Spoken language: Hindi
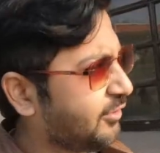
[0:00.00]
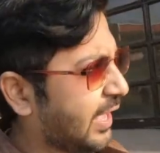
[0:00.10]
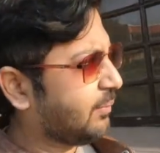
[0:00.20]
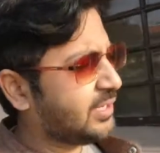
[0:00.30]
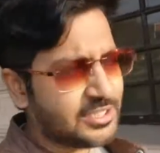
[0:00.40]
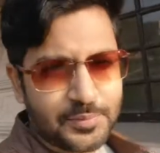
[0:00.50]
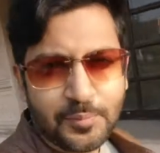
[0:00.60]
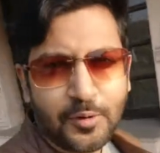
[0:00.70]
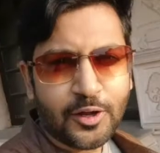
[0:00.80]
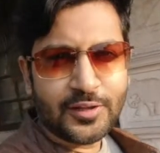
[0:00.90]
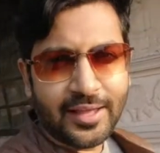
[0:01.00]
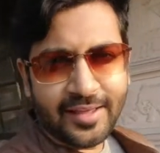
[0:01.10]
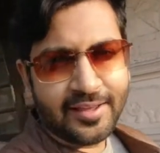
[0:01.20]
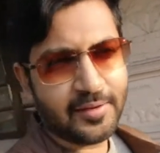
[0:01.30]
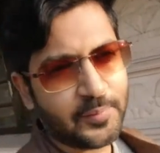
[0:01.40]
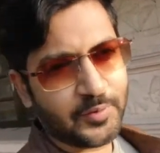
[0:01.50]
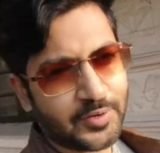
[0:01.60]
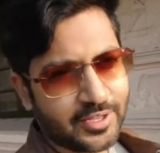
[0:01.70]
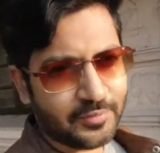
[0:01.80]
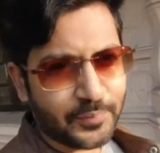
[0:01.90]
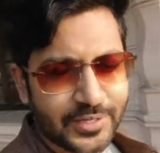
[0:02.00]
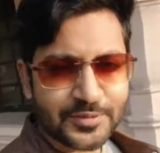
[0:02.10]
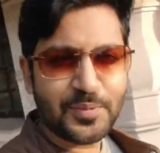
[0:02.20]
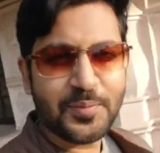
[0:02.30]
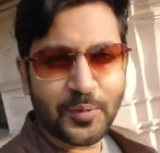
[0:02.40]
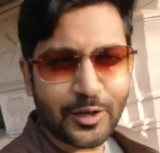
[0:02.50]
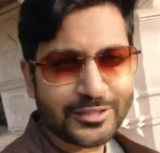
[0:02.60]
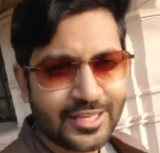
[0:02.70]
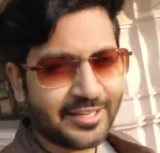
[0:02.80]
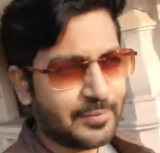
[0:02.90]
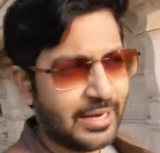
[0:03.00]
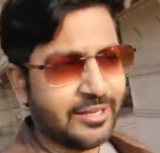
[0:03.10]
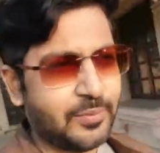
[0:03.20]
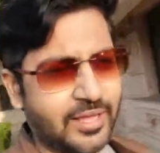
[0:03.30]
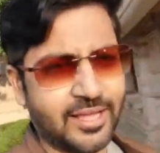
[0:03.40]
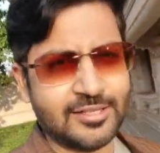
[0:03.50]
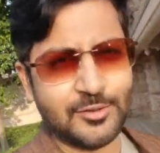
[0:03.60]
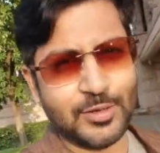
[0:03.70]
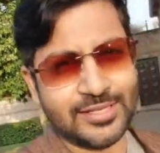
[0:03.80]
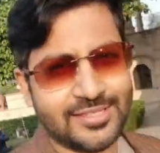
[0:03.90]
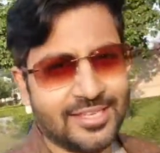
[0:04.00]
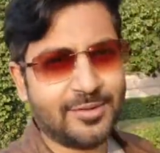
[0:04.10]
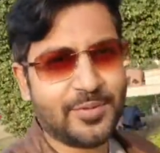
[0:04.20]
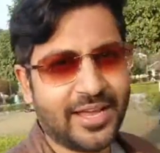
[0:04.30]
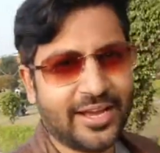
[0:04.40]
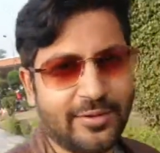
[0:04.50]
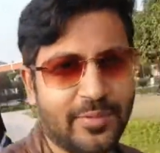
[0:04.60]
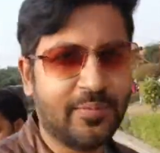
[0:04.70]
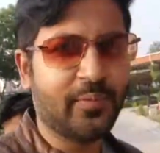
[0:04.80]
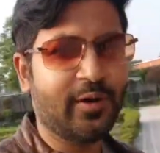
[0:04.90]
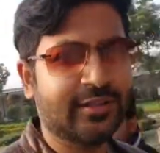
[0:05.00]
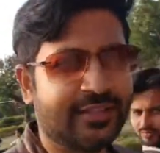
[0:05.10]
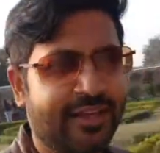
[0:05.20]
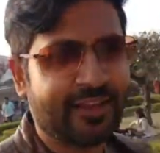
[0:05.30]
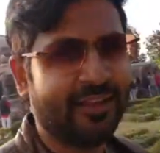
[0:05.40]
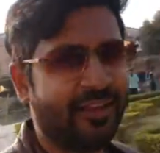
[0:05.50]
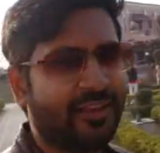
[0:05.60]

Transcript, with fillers: फैमिलीज भी बहुत हैं यहाँ पे और कपल्स भी बहुत सारे बैठे पड़े हैं एज यू कैन सी बिहाइंड मी बहुत सारे